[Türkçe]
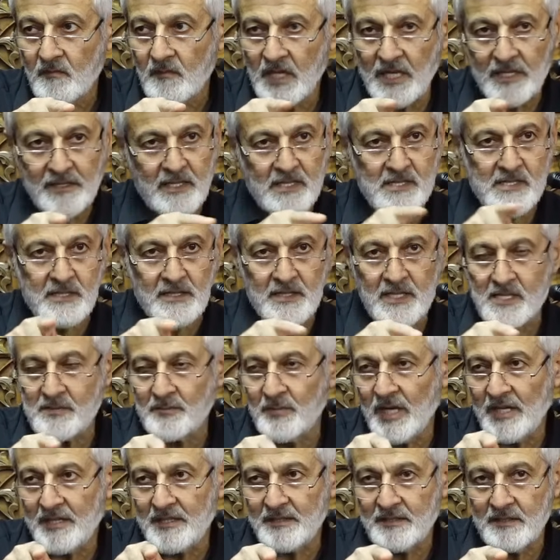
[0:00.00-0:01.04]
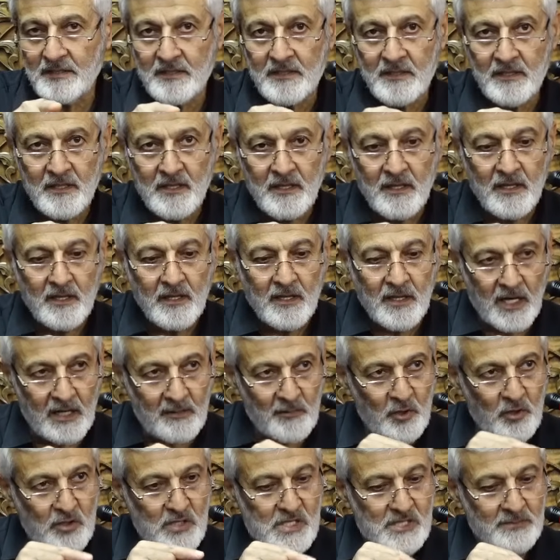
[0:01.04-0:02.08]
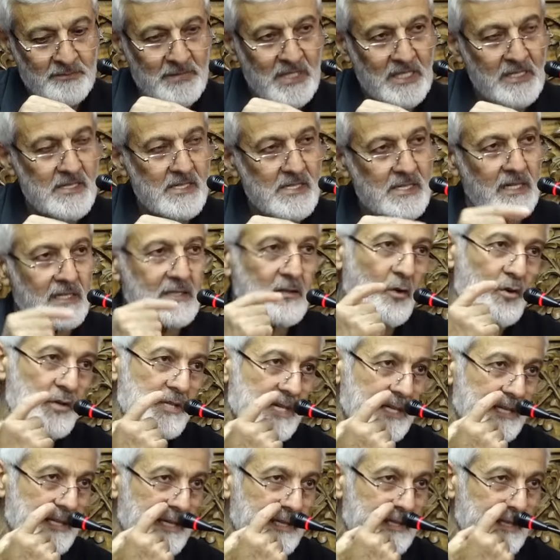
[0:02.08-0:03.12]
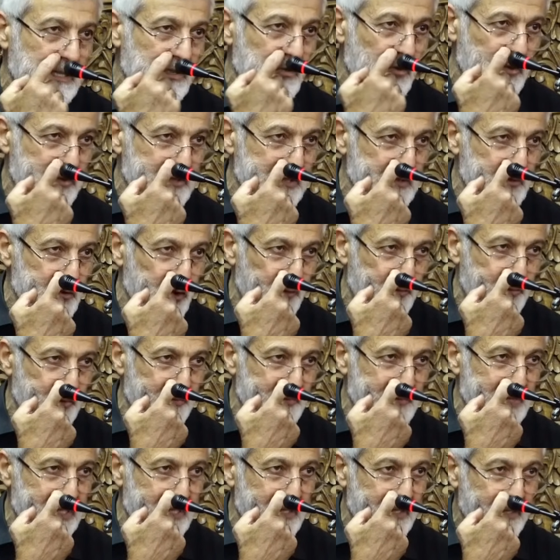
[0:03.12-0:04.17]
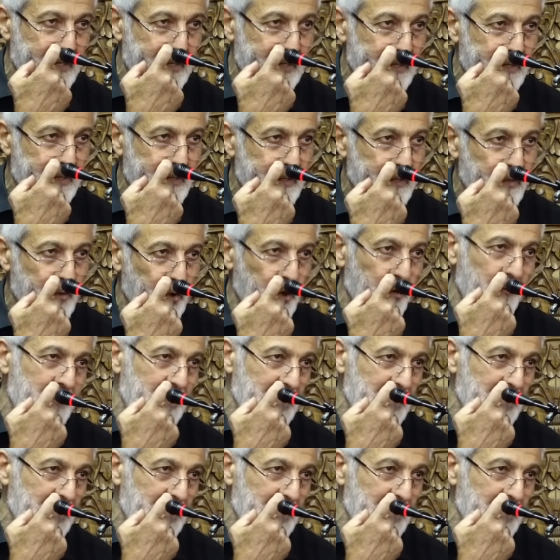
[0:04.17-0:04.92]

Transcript: Herkesin ismi ayrı. Ama o isimden ziyade özellikleri orada toplumda ön